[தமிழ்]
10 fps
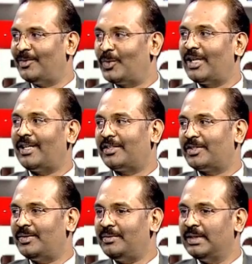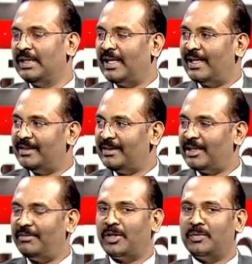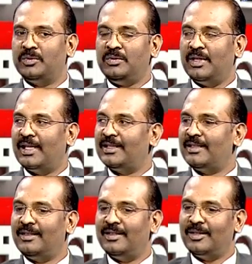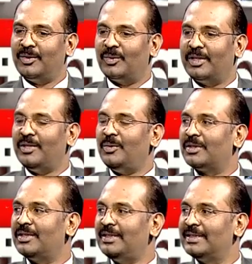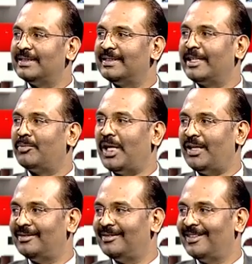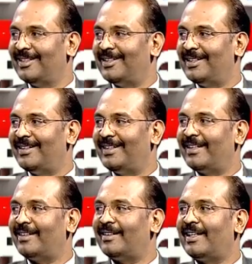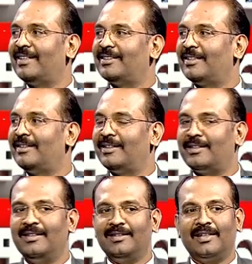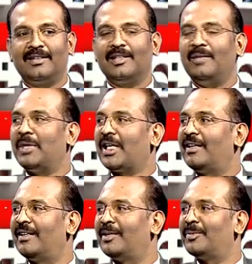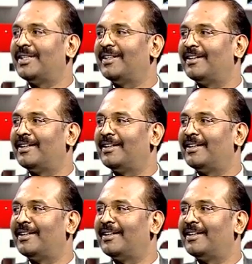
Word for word: உடல் கஷ்டம் அது தவிரவும் அதற்கு இருக்கக்கூடிய ஒரு ஸ்டிக்மா எனக்கு கேன்சர்னு இருக்குன்னு தெரிஞ்சா மக்கள் என்னை பத்தி என்ன